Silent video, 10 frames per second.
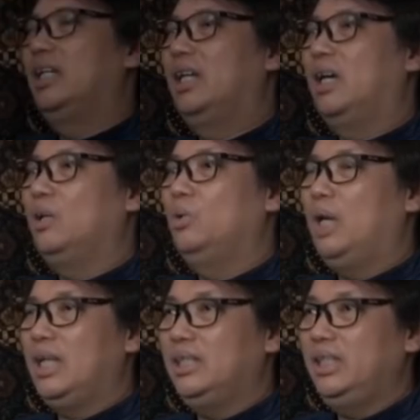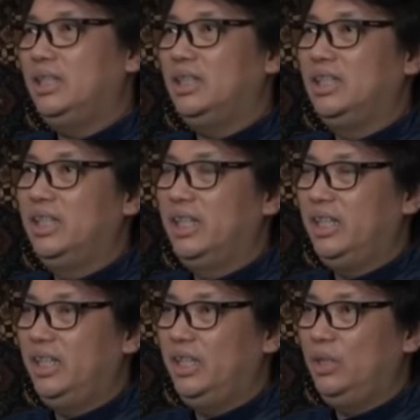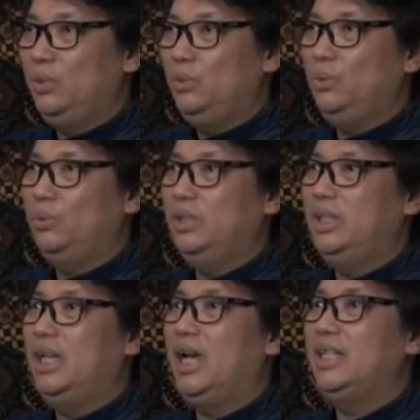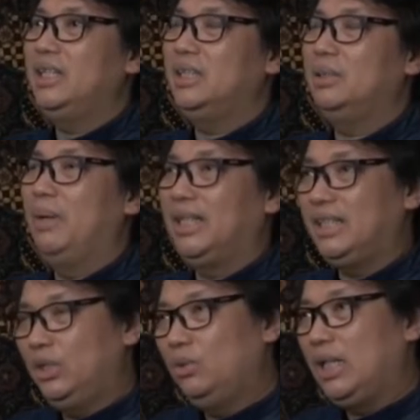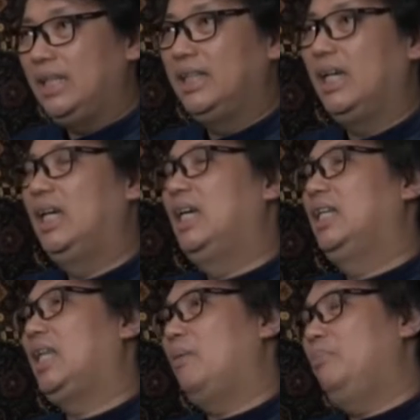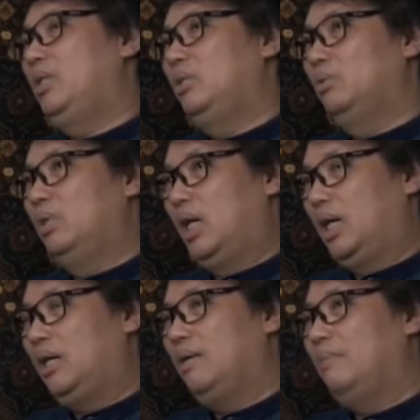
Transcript: Nah, kurasi sendiri itu tidak hanya sebatas itu saja, tapi juga